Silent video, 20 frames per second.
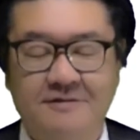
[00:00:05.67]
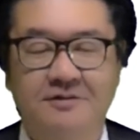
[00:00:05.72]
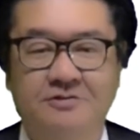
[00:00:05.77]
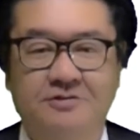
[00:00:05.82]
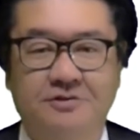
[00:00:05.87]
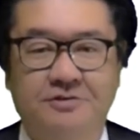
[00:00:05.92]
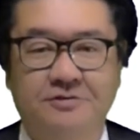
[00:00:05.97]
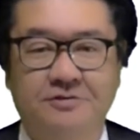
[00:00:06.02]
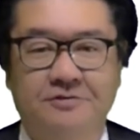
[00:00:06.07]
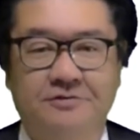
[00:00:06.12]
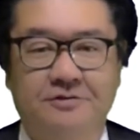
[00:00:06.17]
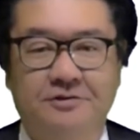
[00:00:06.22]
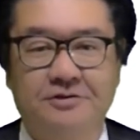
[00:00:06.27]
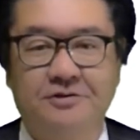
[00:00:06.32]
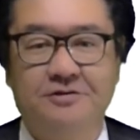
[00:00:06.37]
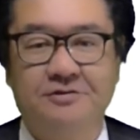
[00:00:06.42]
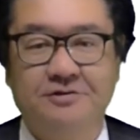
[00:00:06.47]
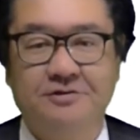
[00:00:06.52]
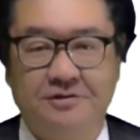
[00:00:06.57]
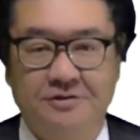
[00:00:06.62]
そのほ
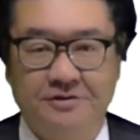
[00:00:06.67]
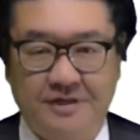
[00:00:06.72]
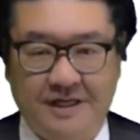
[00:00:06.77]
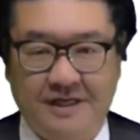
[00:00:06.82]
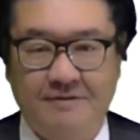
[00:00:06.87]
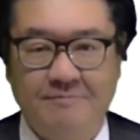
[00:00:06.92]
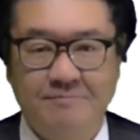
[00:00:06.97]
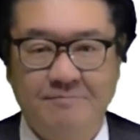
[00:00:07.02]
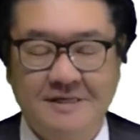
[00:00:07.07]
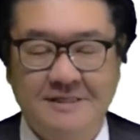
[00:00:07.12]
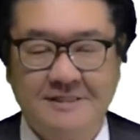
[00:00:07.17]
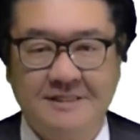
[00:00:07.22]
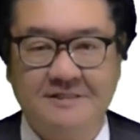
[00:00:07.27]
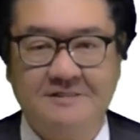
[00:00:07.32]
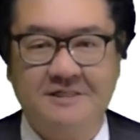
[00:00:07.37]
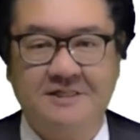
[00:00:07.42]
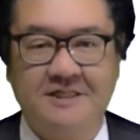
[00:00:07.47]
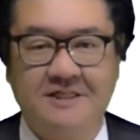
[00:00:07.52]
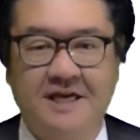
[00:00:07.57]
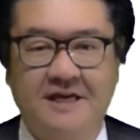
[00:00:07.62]
とんどで面
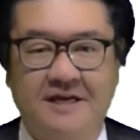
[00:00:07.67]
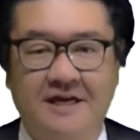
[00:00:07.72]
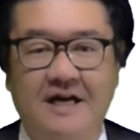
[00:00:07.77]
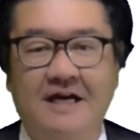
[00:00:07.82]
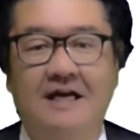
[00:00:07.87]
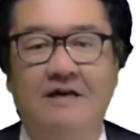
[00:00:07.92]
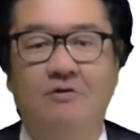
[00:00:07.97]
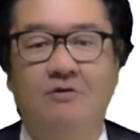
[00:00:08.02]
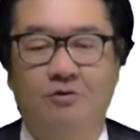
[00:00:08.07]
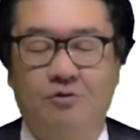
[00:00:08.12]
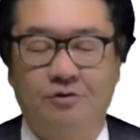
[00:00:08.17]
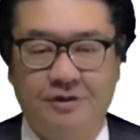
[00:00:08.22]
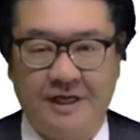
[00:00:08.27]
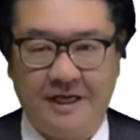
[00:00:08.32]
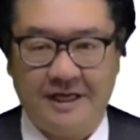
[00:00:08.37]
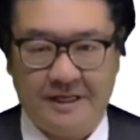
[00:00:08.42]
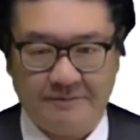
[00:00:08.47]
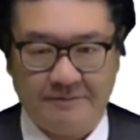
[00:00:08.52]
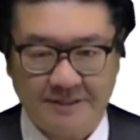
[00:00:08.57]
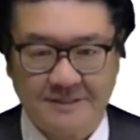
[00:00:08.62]
接試験が行
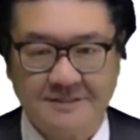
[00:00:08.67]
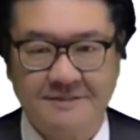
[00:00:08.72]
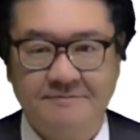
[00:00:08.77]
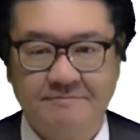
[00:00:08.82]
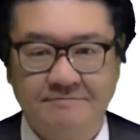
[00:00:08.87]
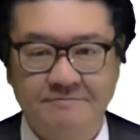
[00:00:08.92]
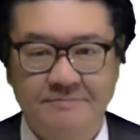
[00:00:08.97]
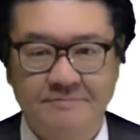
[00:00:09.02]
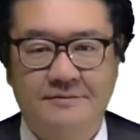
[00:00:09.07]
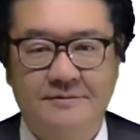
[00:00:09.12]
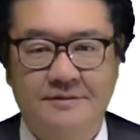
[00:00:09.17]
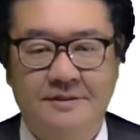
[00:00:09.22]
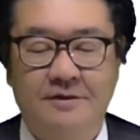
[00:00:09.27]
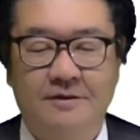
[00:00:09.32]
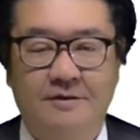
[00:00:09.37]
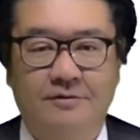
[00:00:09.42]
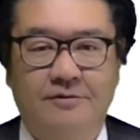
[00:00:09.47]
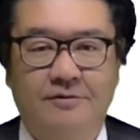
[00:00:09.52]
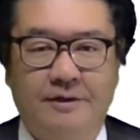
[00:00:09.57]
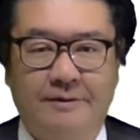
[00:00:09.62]
われます
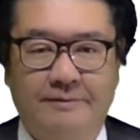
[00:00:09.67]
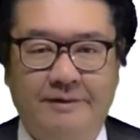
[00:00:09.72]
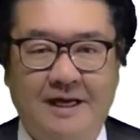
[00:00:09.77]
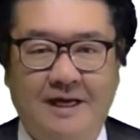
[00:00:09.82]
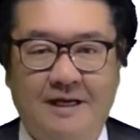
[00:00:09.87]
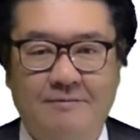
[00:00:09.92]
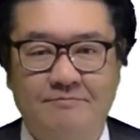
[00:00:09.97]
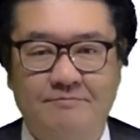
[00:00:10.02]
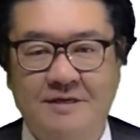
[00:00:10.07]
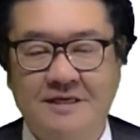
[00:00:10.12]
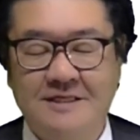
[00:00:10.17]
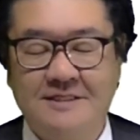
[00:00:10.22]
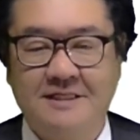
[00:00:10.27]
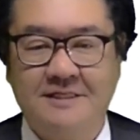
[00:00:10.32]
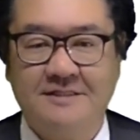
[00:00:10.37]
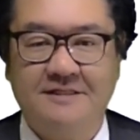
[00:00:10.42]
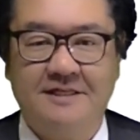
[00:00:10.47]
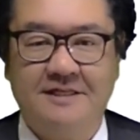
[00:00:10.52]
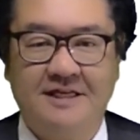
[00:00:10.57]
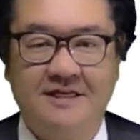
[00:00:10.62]
これは面
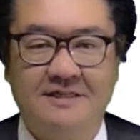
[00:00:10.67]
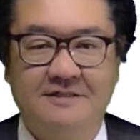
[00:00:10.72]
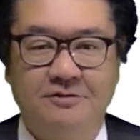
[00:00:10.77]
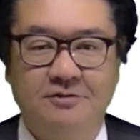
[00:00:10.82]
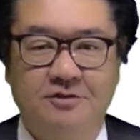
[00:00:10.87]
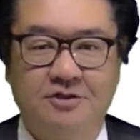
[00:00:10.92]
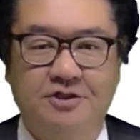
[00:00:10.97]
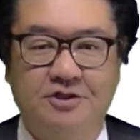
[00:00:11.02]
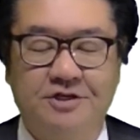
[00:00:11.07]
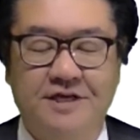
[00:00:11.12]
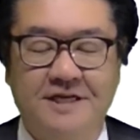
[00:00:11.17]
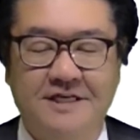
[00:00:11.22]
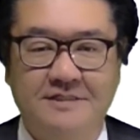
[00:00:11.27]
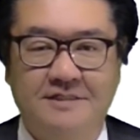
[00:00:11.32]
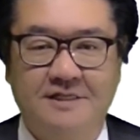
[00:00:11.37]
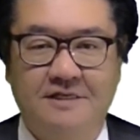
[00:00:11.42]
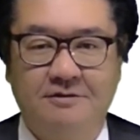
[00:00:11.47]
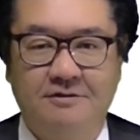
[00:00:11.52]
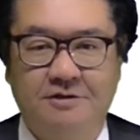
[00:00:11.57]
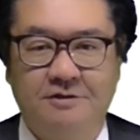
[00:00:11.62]
接でその受験
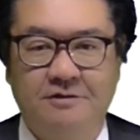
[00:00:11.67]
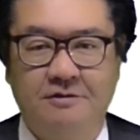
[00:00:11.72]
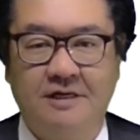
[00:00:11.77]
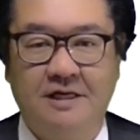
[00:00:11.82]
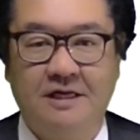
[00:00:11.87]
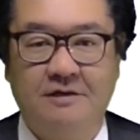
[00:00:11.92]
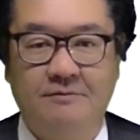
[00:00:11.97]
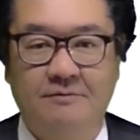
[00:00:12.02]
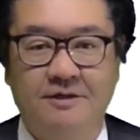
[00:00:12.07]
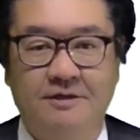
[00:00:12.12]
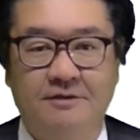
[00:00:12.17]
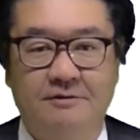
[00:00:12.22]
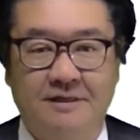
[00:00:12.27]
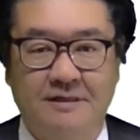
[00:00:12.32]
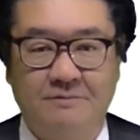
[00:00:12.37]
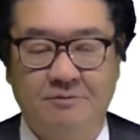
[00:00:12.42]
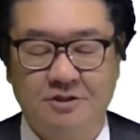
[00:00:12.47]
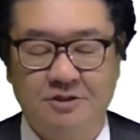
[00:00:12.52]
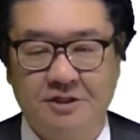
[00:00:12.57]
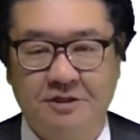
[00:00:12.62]
生の人柄を見るの
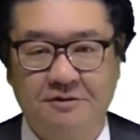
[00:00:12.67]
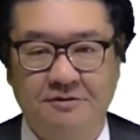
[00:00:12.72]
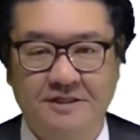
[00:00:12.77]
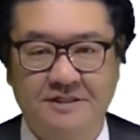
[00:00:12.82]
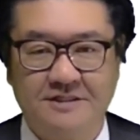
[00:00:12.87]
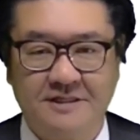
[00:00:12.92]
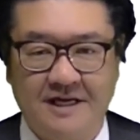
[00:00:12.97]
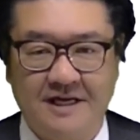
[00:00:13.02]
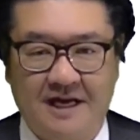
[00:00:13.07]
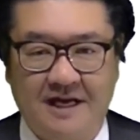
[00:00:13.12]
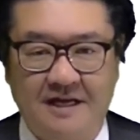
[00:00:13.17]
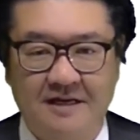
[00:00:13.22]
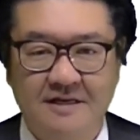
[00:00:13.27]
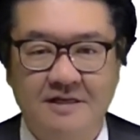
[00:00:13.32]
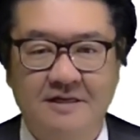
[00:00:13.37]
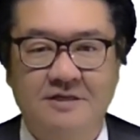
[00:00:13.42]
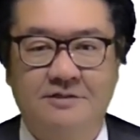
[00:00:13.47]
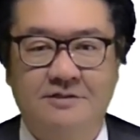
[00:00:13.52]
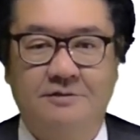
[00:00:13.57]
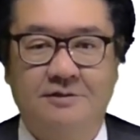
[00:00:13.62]
はもちろんですが
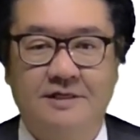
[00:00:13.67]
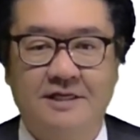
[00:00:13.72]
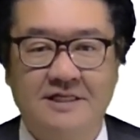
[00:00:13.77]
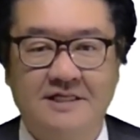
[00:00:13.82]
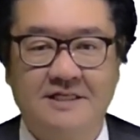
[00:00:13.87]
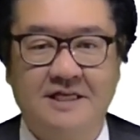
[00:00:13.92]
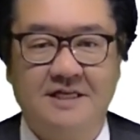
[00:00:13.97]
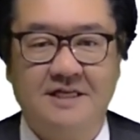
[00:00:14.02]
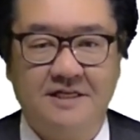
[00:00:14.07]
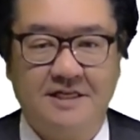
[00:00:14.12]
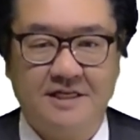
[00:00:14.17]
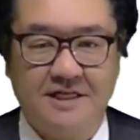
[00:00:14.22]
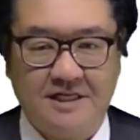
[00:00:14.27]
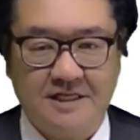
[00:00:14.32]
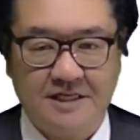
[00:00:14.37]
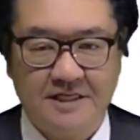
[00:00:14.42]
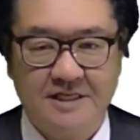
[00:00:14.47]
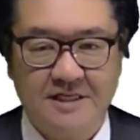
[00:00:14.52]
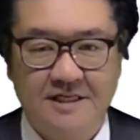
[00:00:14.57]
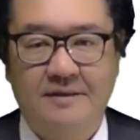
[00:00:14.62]
それ以前
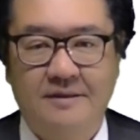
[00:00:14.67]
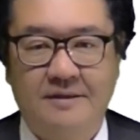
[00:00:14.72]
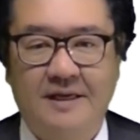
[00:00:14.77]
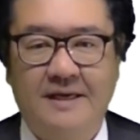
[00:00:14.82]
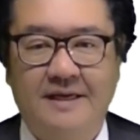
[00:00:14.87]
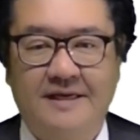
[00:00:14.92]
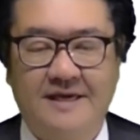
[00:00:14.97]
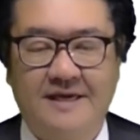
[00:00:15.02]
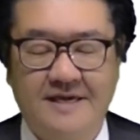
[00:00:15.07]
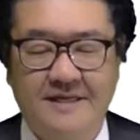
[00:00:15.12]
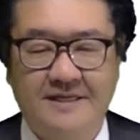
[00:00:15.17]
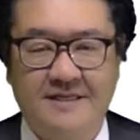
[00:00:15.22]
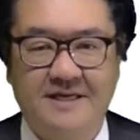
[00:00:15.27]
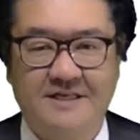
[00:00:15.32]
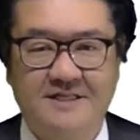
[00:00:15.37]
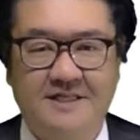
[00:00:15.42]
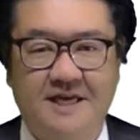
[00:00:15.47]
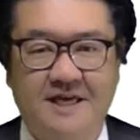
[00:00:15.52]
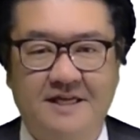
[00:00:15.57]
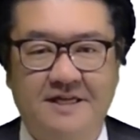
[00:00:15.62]
に検定
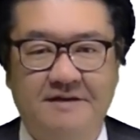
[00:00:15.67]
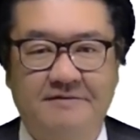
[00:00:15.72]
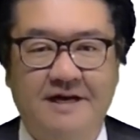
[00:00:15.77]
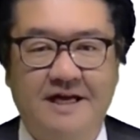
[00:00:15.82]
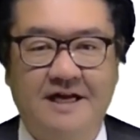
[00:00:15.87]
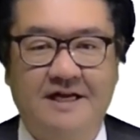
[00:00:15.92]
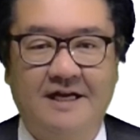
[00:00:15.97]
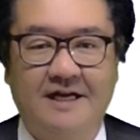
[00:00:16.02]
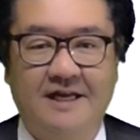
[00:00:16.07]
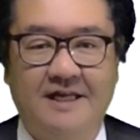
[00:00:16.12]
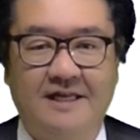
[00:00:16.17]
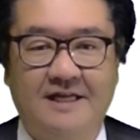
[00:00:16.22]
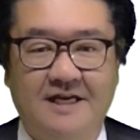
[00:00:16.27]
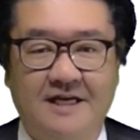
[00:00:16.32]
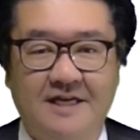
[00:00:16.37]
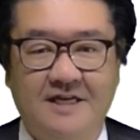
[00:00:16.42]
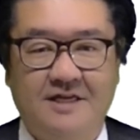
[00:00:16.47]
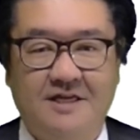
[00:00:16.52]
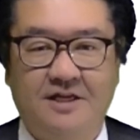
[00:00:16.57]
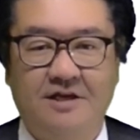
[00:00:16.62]
試験では測れな
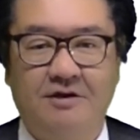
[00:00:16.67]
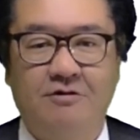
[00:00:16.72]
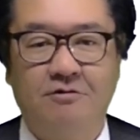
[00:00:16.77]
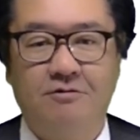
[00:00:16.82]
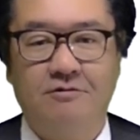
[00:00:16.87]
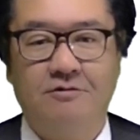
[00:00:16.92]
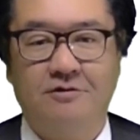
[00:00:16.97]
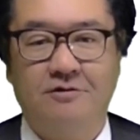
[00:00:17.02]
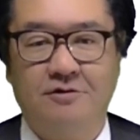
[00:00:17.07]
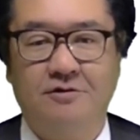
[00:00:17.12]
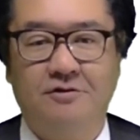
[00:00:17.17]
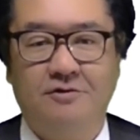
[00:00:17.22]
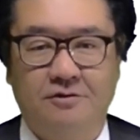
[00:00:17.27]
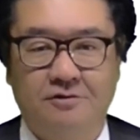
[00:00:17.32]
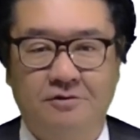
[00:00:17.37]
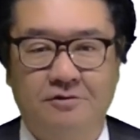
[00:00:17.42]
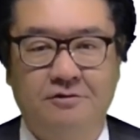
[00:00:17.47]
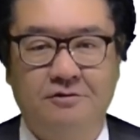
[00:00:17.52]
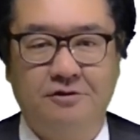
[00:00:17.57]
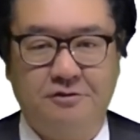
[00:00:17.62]
い日本語の
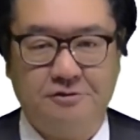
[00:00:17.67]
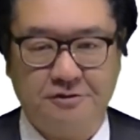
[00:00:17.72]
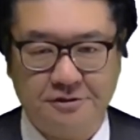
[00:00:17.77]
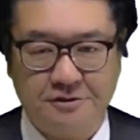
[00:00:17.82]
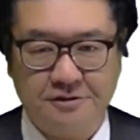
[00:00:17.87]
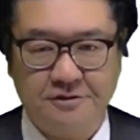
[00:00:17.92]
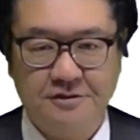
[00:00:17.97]
能力